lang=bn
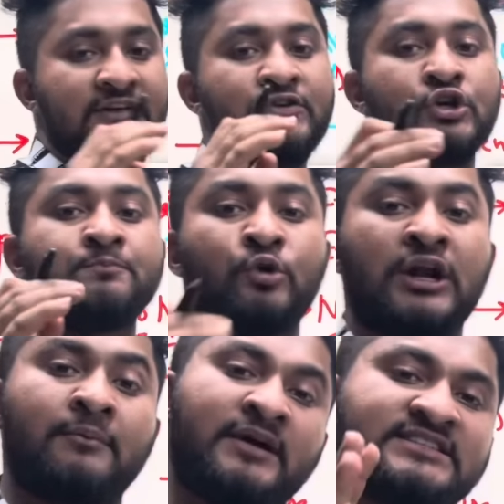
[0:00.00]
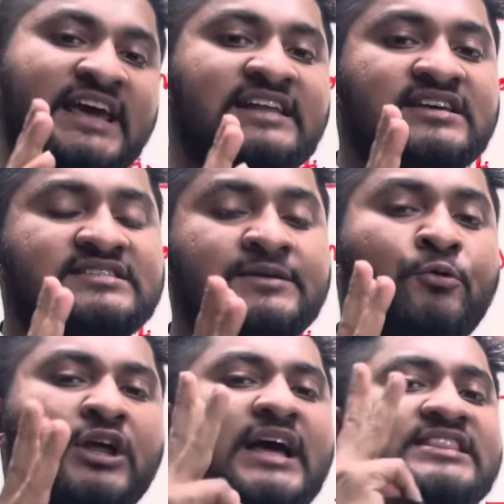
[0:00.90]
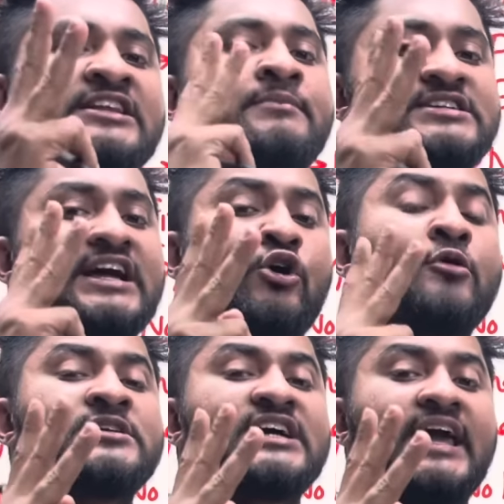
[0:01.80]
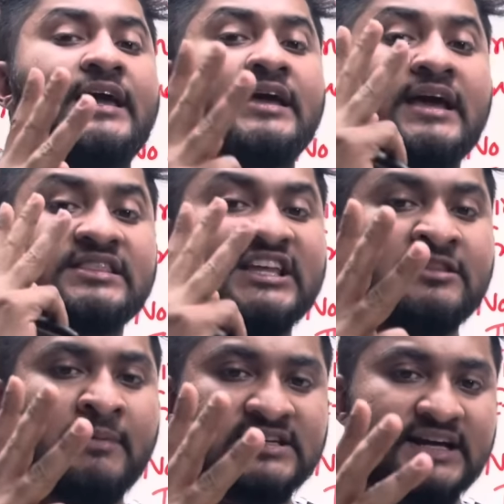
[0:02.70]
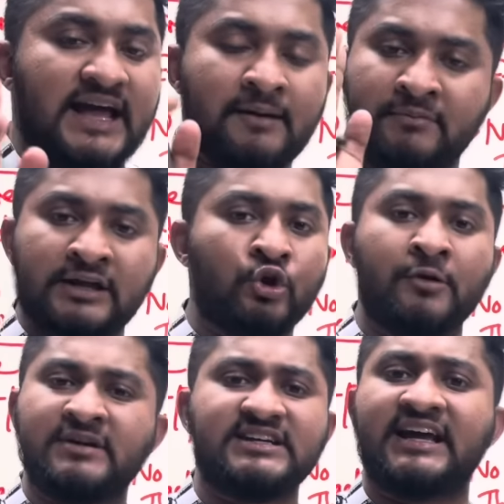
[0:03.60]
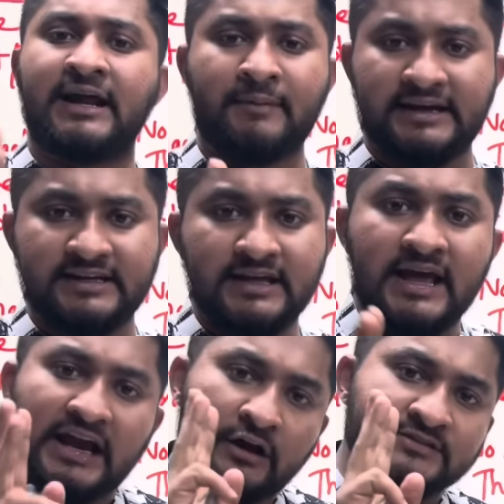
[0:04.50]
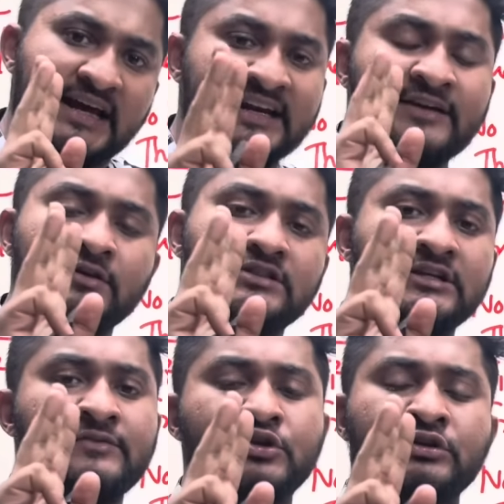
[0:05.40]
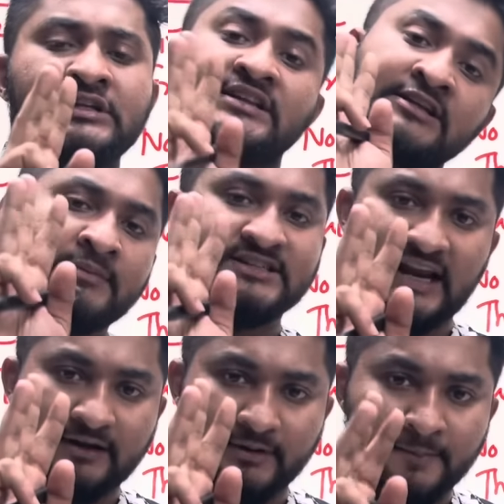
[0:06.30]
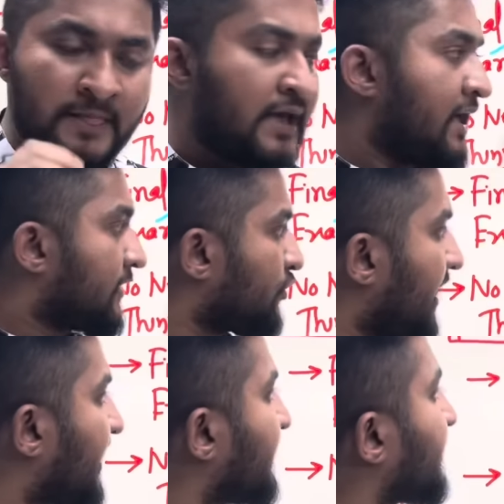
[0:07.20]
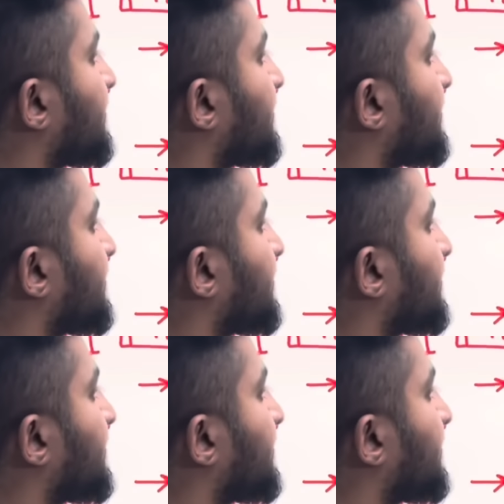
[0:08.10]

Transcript: রিভিশন প্রোগ্রাম আইছি এইচএসসি পরীক্ষার তিন মাস আগে কয় মাস আগে তিন মাস আগে আমরা নয় মাস আগে নামাইনি কারণ জানি রিভিশন দিতে তিন মাসই লাগবে তো এইখানকার